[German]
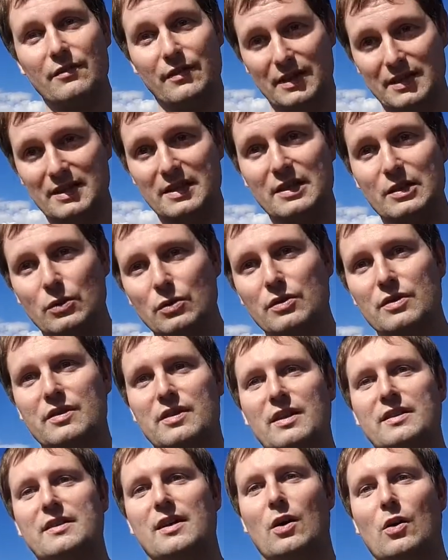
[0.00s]
Versicherung
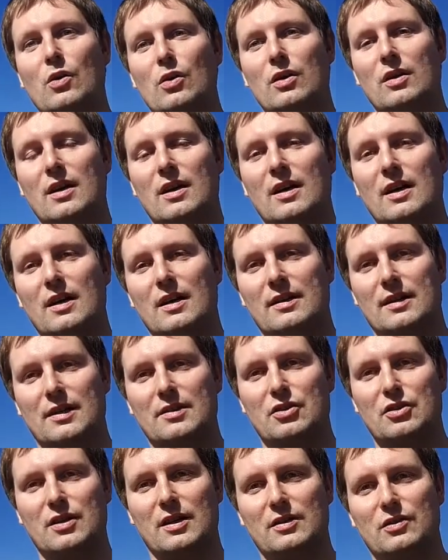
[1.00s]
zählt da auch
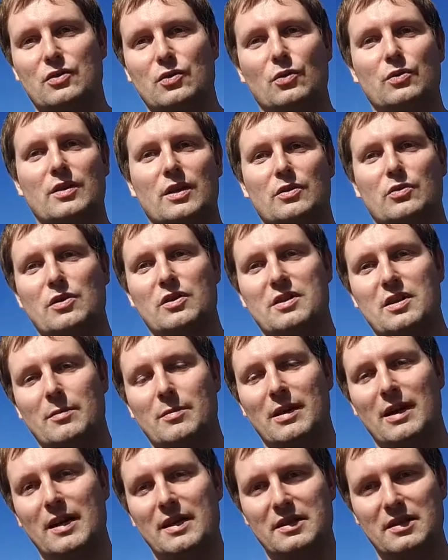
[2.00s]
ganz stark zu und natürlich der
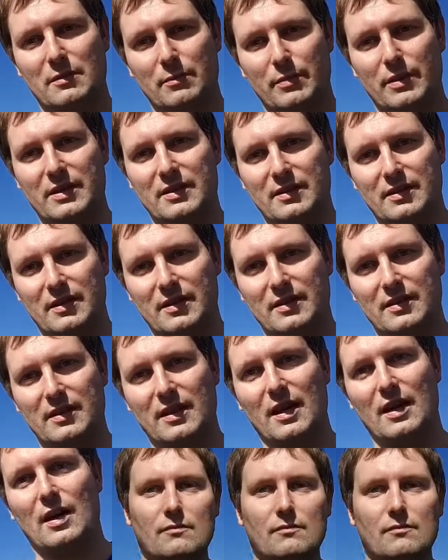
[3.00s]
Bereich Business.